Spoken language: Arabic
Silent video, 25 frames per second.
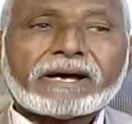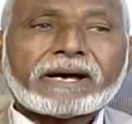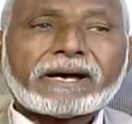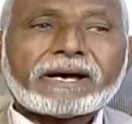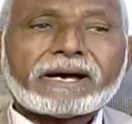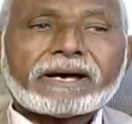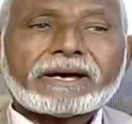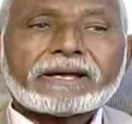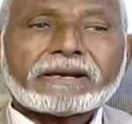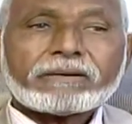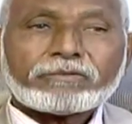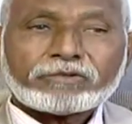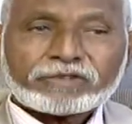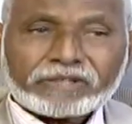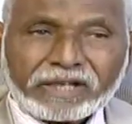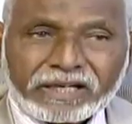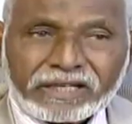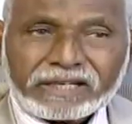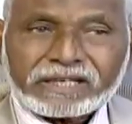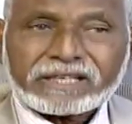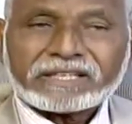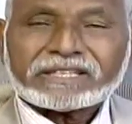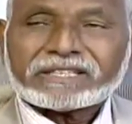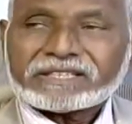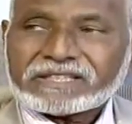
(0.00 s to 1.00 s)
أنا
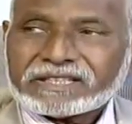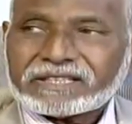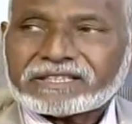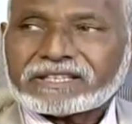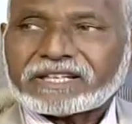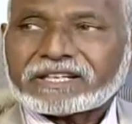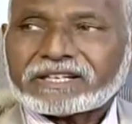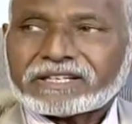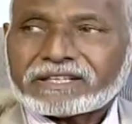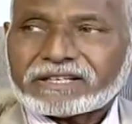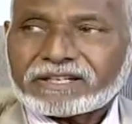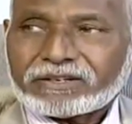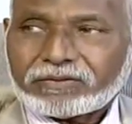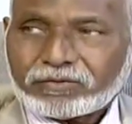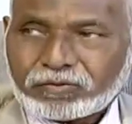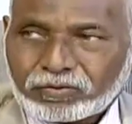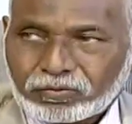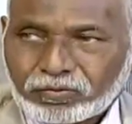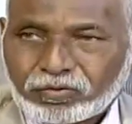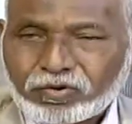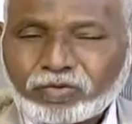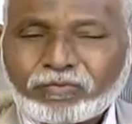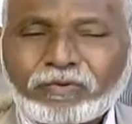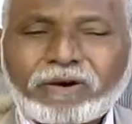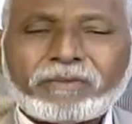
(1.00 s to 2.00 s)
متأكد جدا
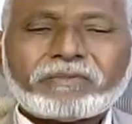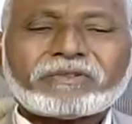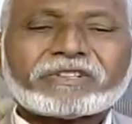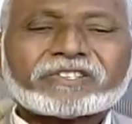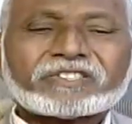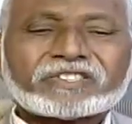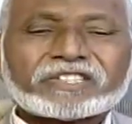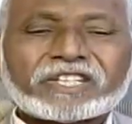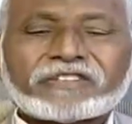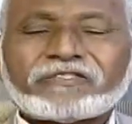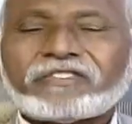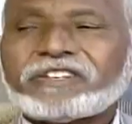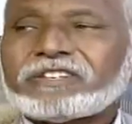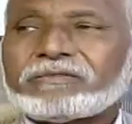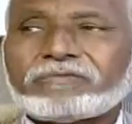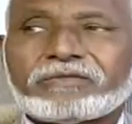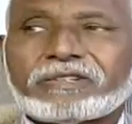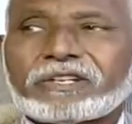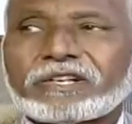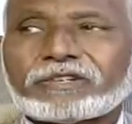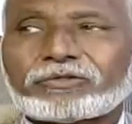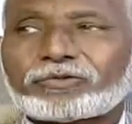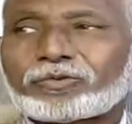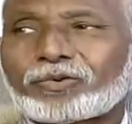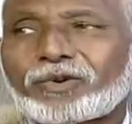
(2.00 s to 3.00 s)
الحكومة بتستفيد
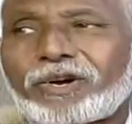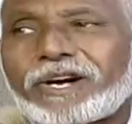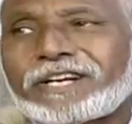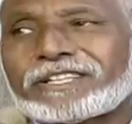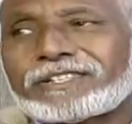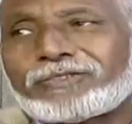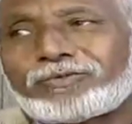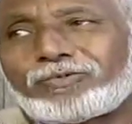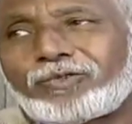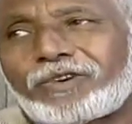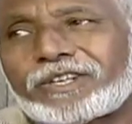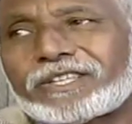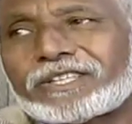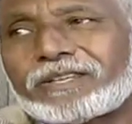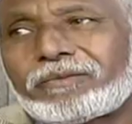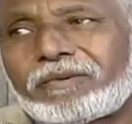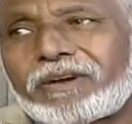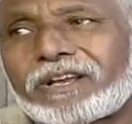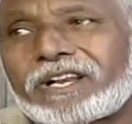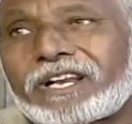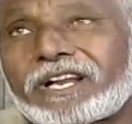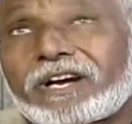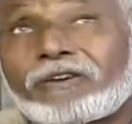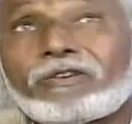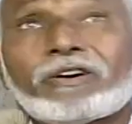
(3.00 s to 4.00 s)
من الأطروحات اللي تقدم
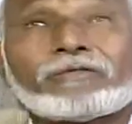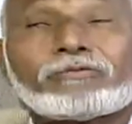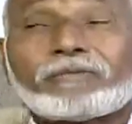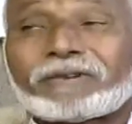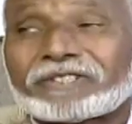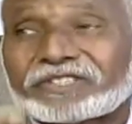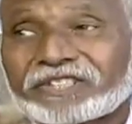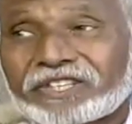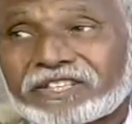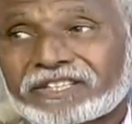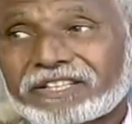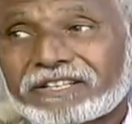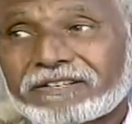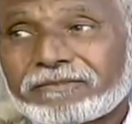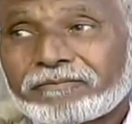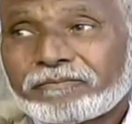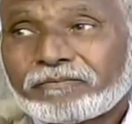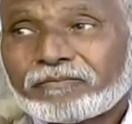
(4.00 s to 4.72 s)
على الهواء مباشرة